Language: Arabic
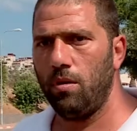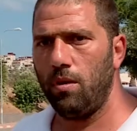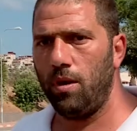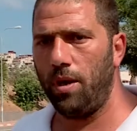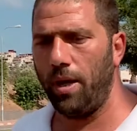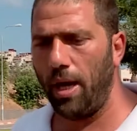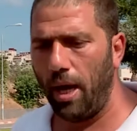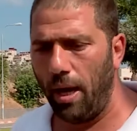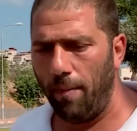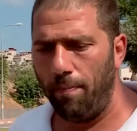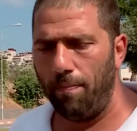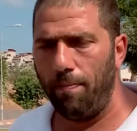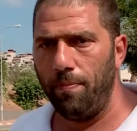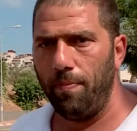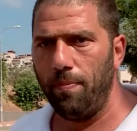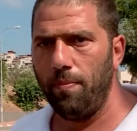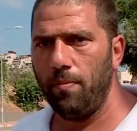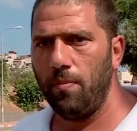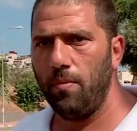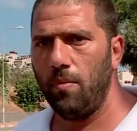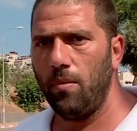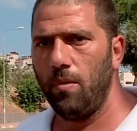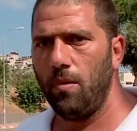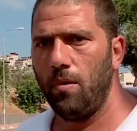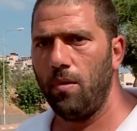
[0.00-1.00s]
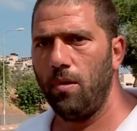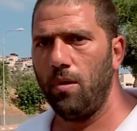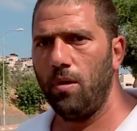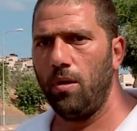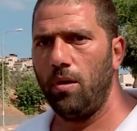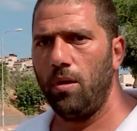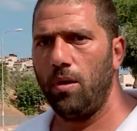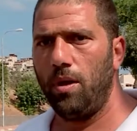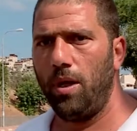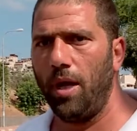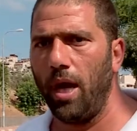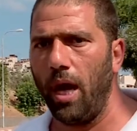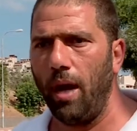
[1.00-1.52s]
عيب
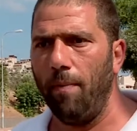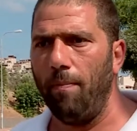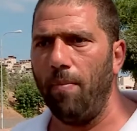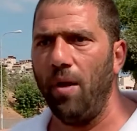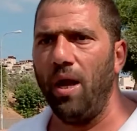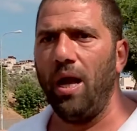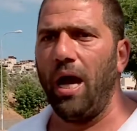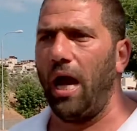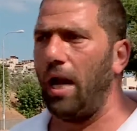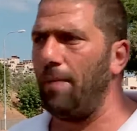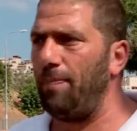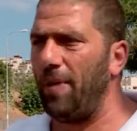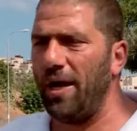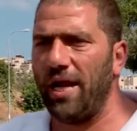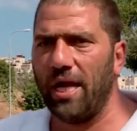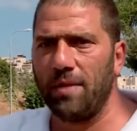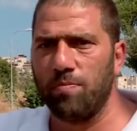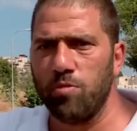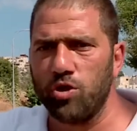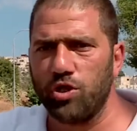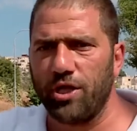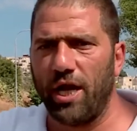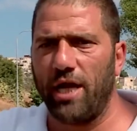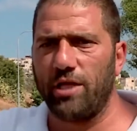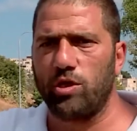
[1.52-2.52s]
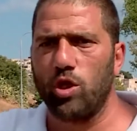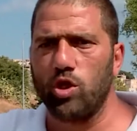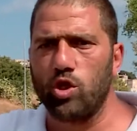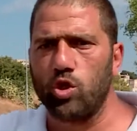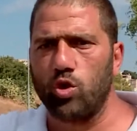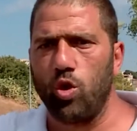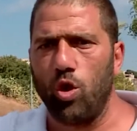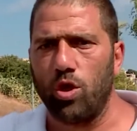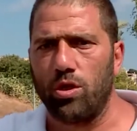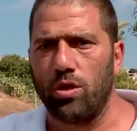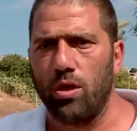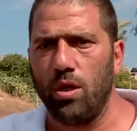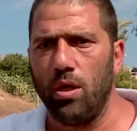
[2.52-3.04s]
عيب البلد مش راح
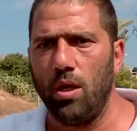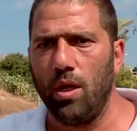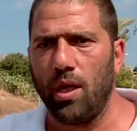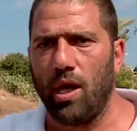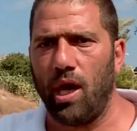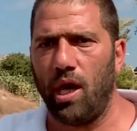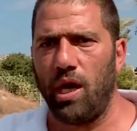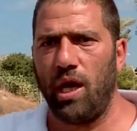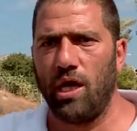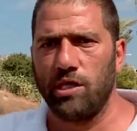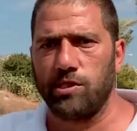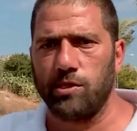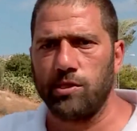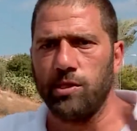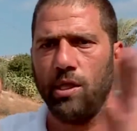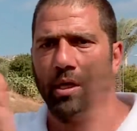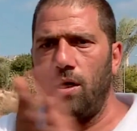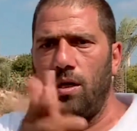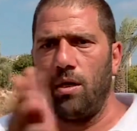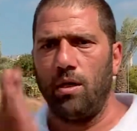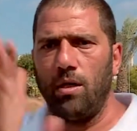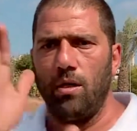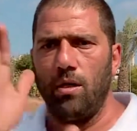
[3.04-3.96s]
تسكت خلصنا